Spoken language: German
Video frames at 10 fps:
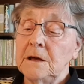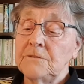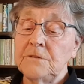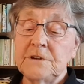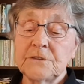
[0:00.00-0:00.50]

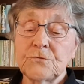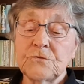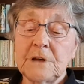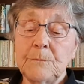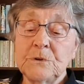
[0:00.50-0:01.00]
wie wir
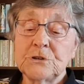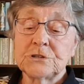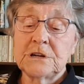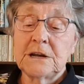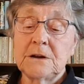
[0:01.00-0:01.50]

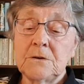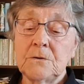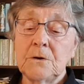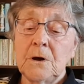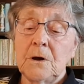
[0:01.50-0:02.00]
zusammenstehen
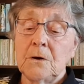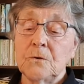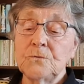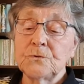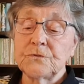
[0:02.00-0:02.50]

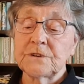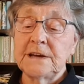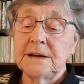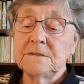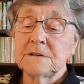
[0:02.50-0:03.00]
und uns
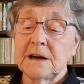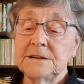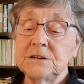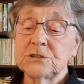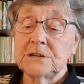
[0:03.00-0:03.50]

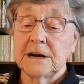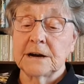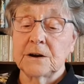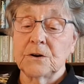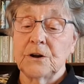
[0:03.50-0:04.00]
gegenseitig
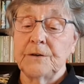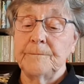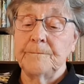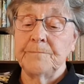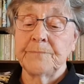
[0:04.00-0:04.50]
stärken
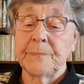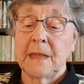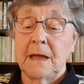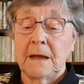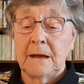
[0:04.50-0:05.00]
können.
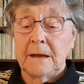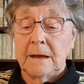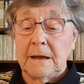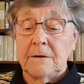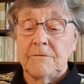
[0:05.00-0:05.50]

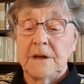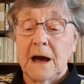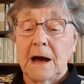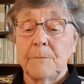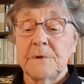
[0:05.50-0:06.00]
Wir
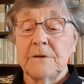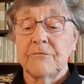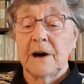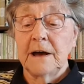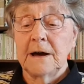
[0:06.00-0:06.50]
haben die
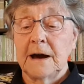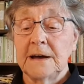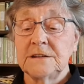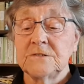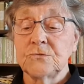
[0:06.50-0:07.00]

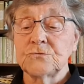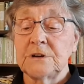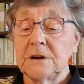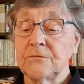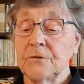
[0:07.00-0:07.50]
Freiheit zu
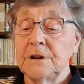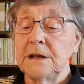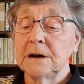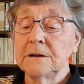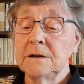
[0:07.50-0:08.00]

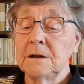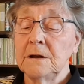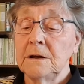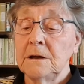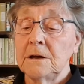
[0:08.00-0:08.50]
telefonieren
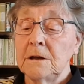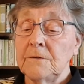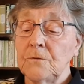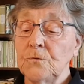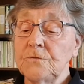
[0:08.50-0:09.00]

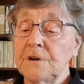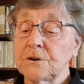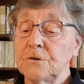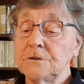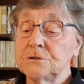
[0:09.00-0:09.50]
und wir
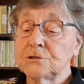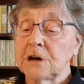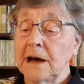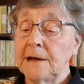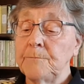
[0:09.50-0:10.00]
können
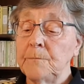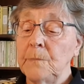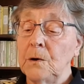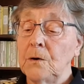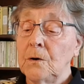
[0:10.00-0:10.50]
schreiben
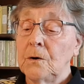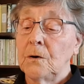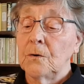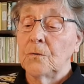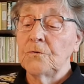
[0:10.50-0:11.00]

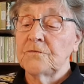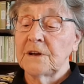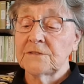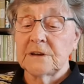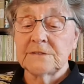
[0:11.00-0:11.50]
und
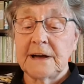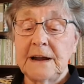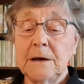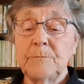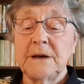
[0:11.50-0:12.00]
was das
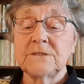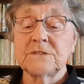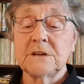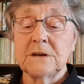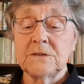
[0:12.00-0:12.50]

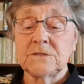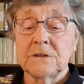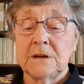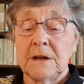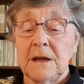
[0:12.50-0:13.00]
Allerbeste
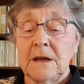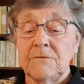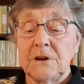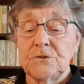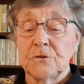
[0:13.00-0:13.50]
ist,
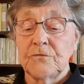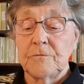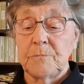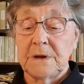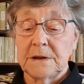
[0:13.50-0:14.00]
wir
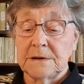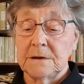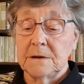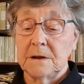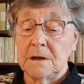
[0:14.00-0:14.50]
dürfen
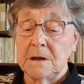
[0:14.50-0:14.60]
beten.